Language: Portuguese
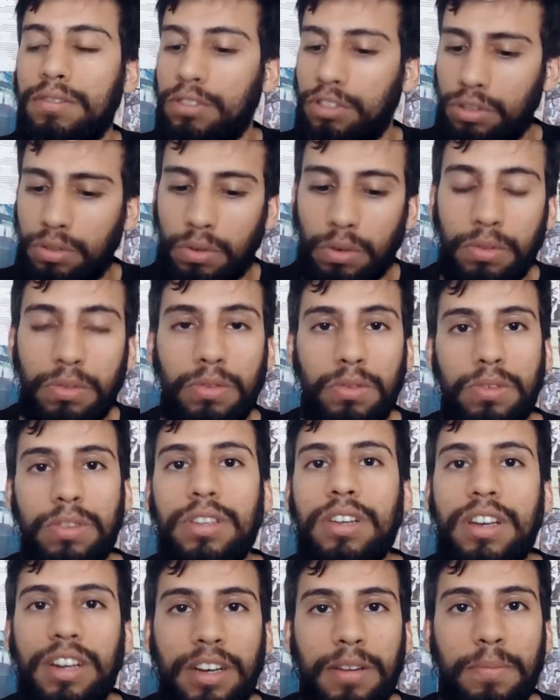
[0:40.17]
de todos os
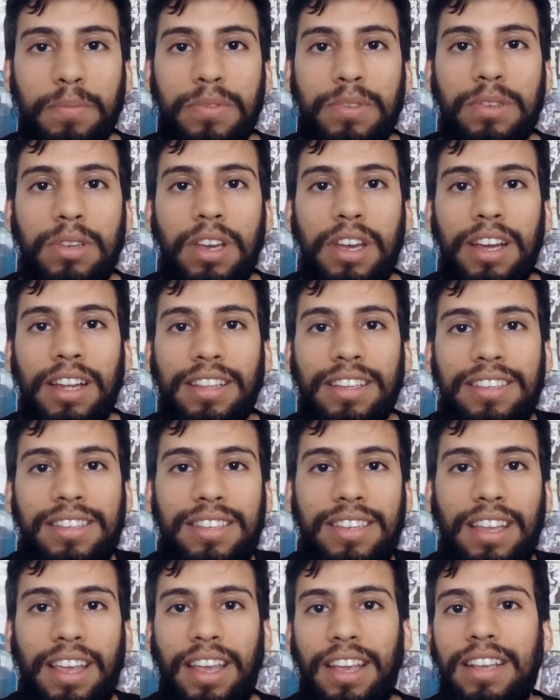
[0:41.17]
campos das
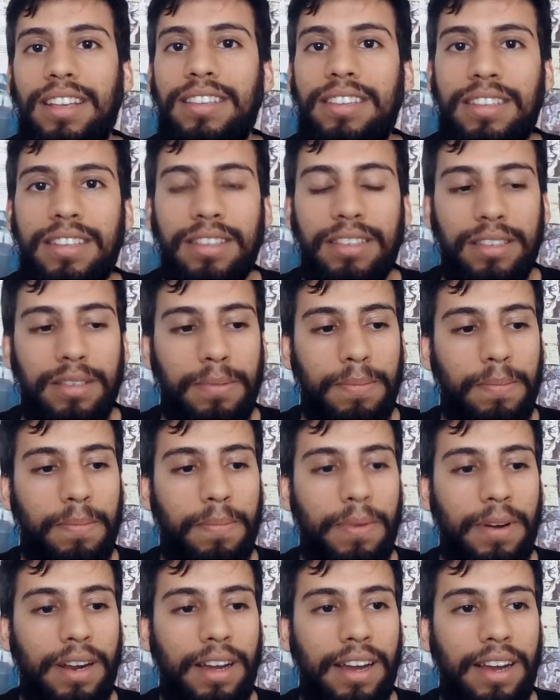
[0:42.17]
ciências
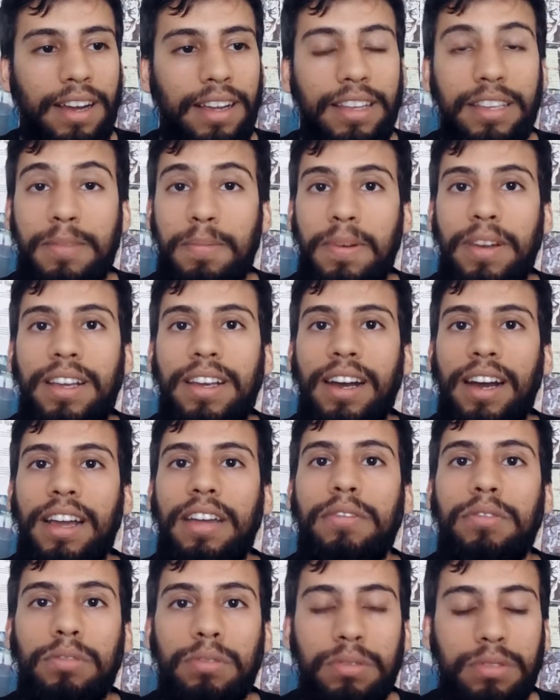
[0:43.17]
para explicar a
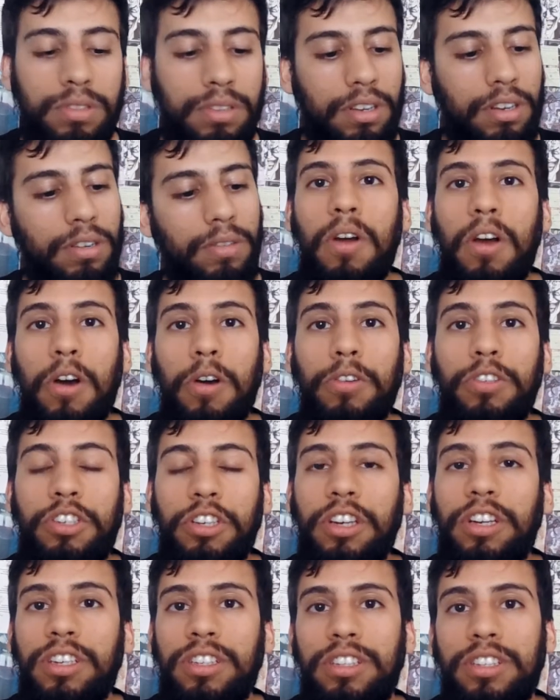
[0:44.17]
evolução. O
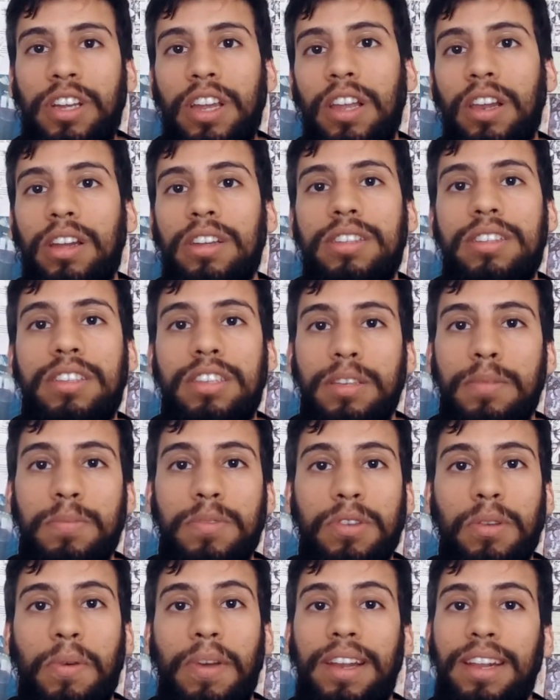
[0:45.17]
George Gaylord
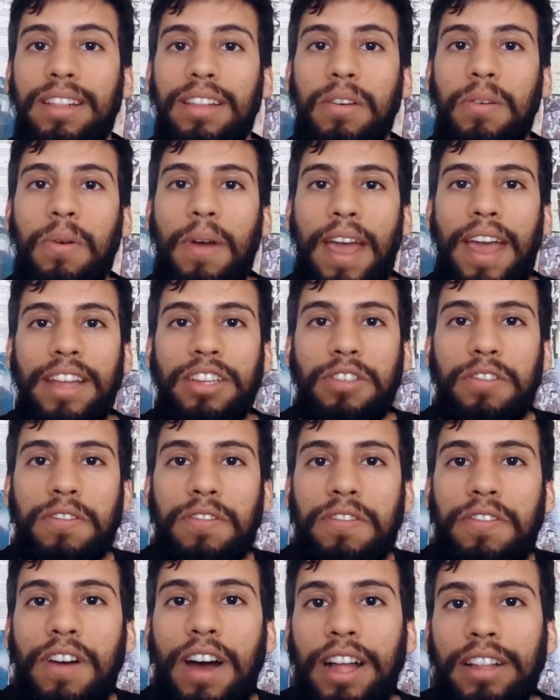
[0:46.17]
Simpson, ele não é de
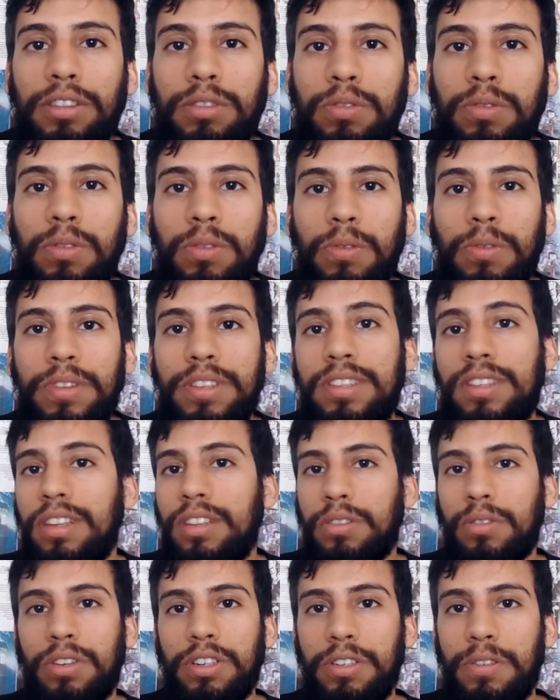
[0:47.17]
fato um
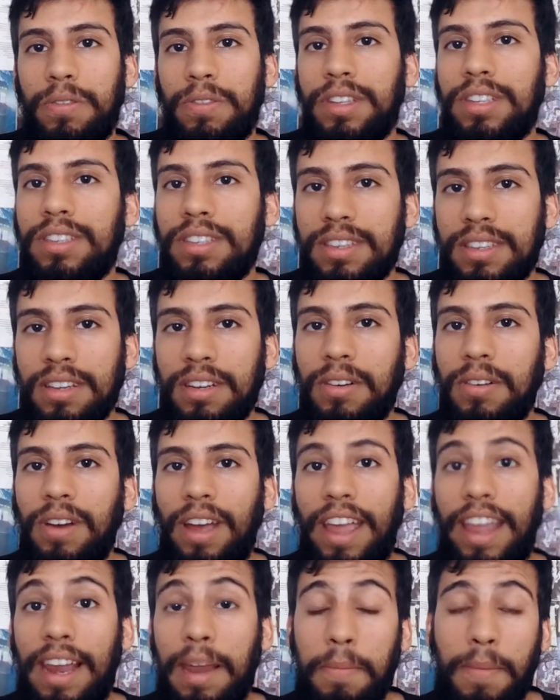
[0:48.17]
escritor de ficção,
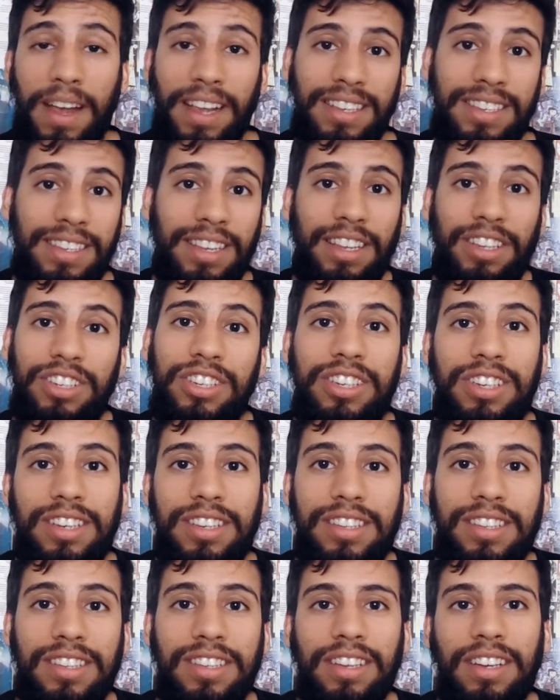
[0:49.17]
ele é mais
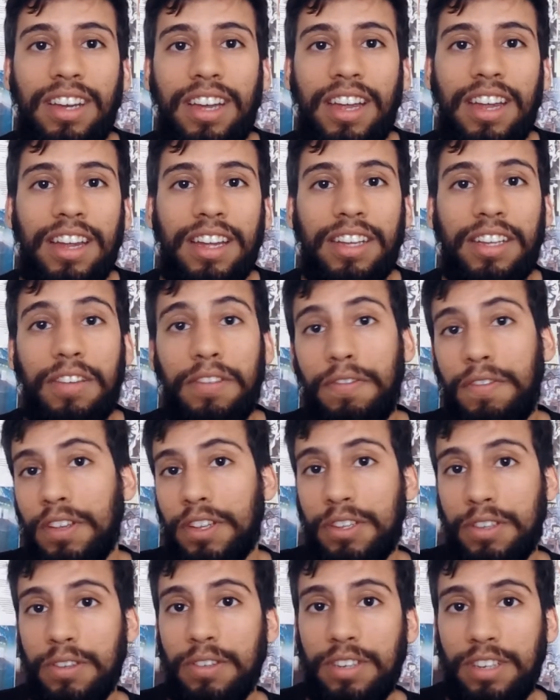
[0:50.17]
cientista que
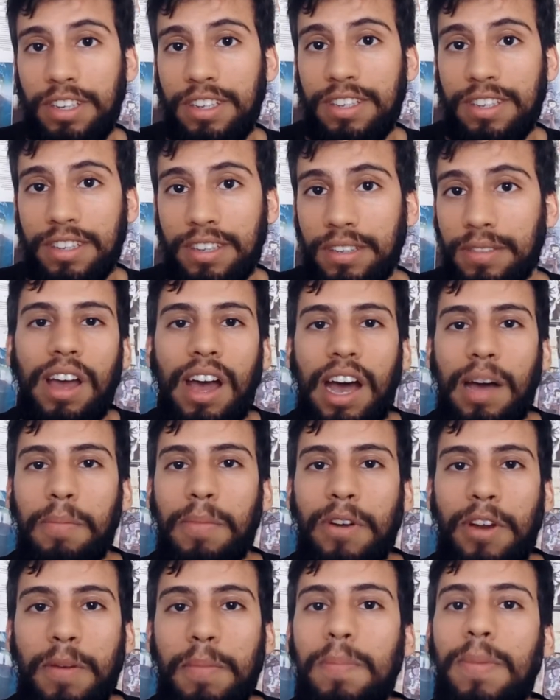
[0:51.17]
ficcionista. A
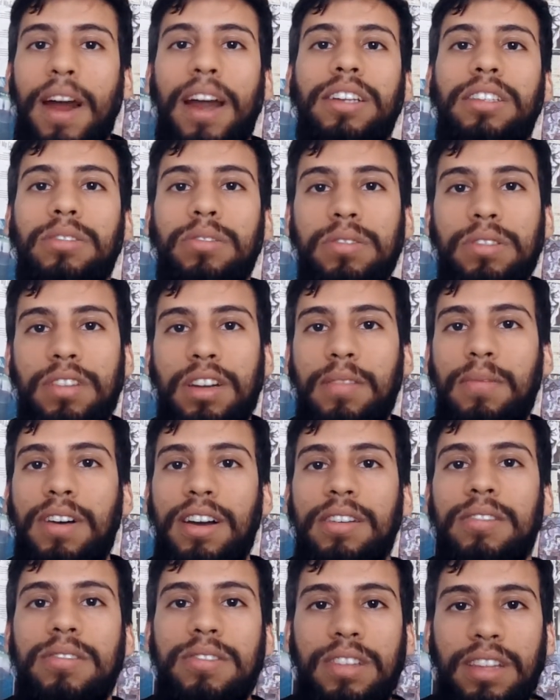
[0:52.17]
maior parte dos
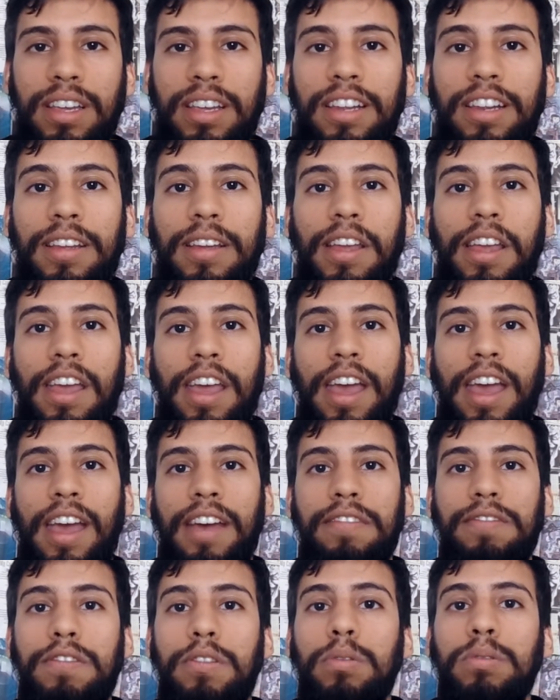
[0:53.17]
trabalhos dele
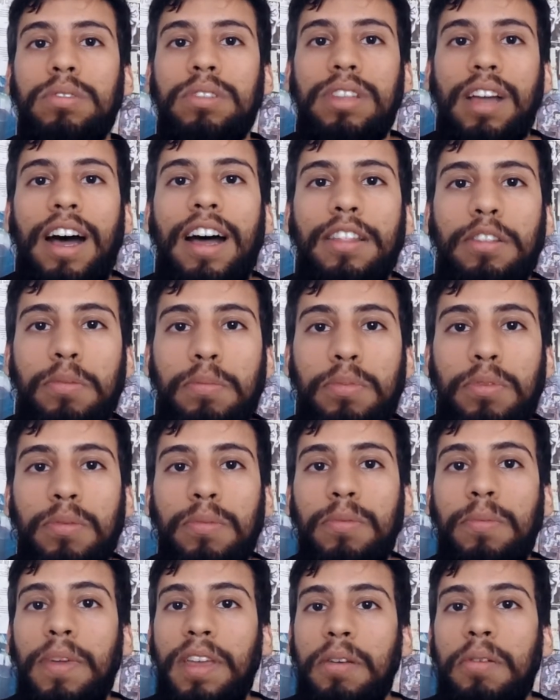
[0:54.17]
é voltado para
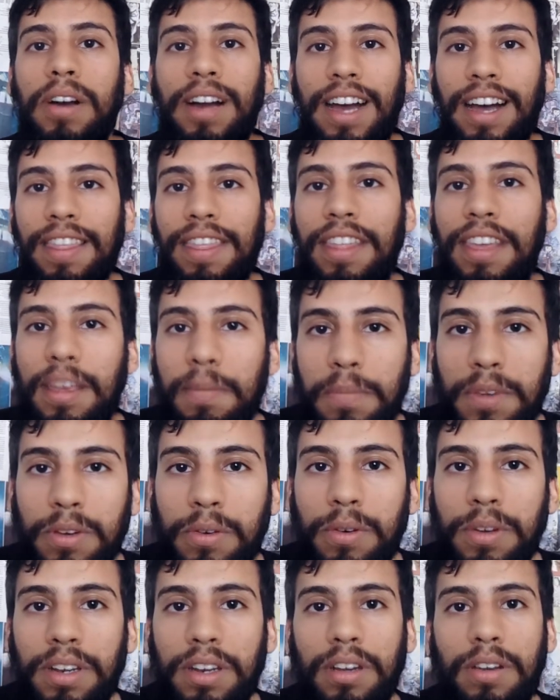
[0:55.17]
um meio
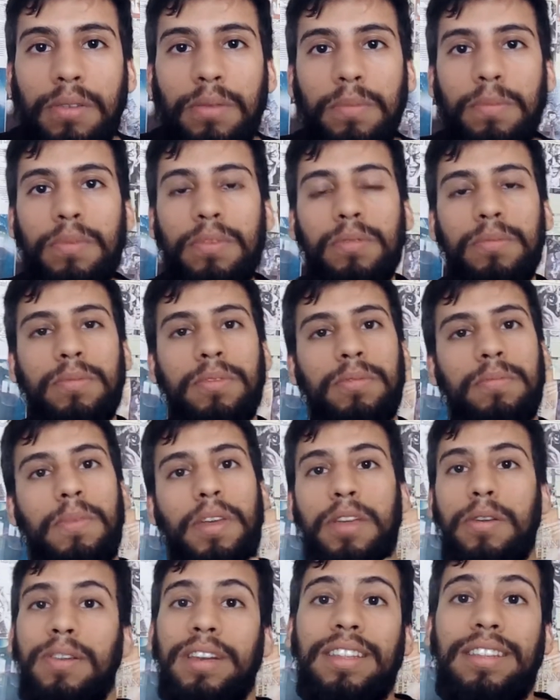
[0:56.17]
acadêmico e não para um
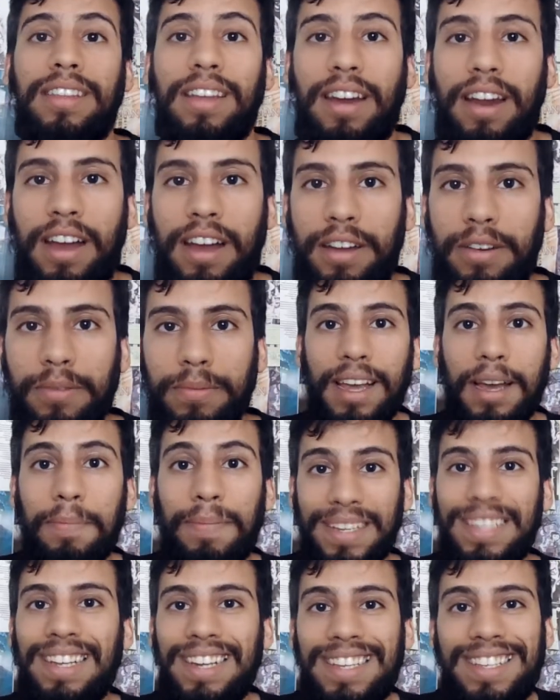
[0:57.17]
meio literário.
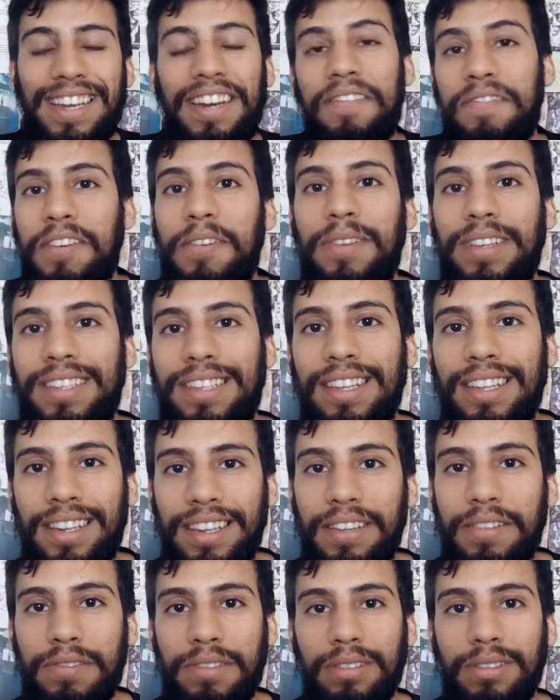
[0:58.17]
Mas ele escreveu esse
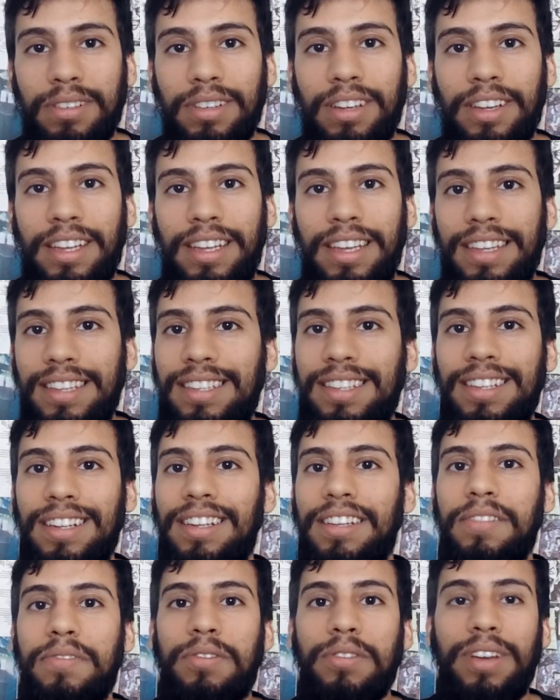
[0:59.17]
livro, e esse
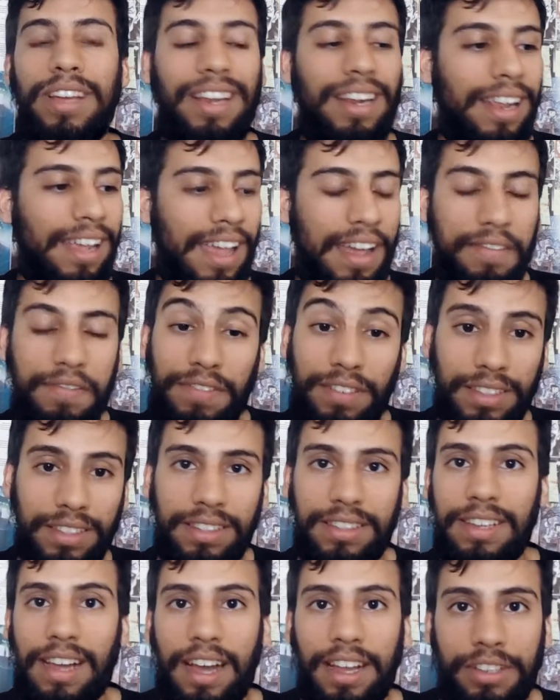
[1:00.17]
livro ele é
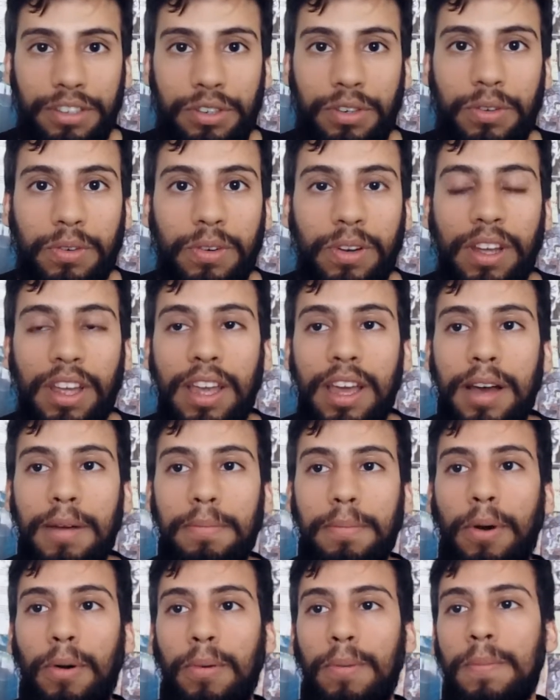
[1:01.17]
fantástico.
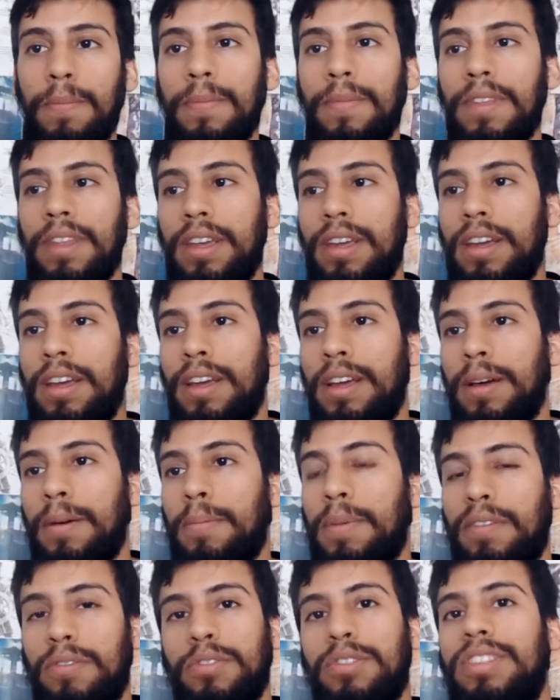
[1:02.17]
Bom,
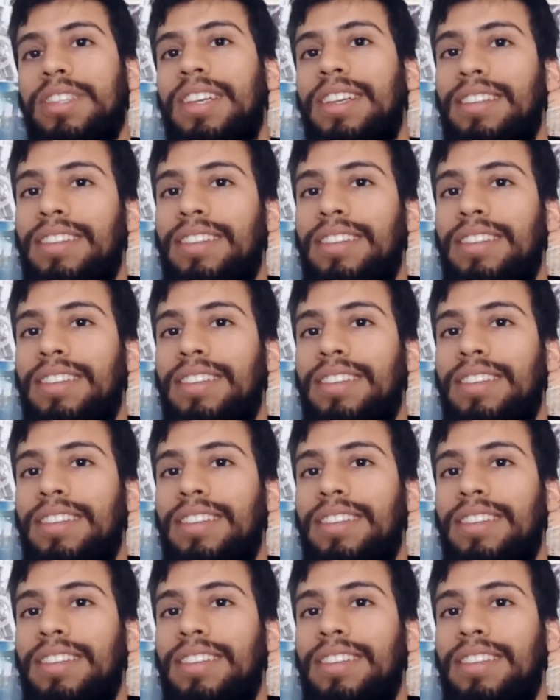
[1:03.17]
para você